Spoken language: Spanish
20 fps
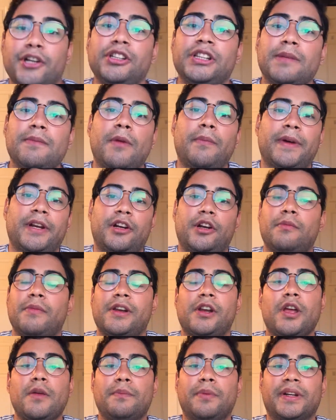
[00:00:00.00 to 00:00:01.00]
último, pero no
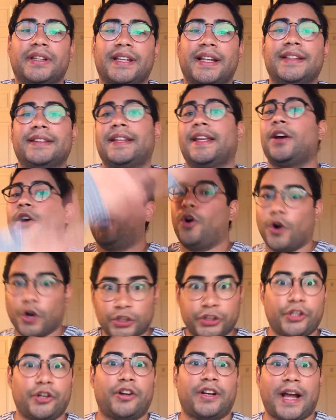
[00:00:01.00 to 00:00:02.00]
menos importante,
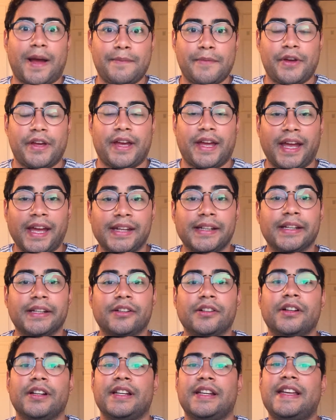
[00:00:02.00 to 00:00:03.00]
otro cambio de
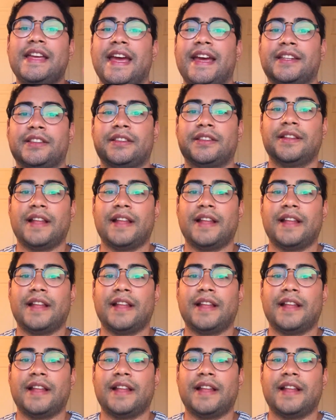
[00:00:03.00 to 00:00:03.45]
género y es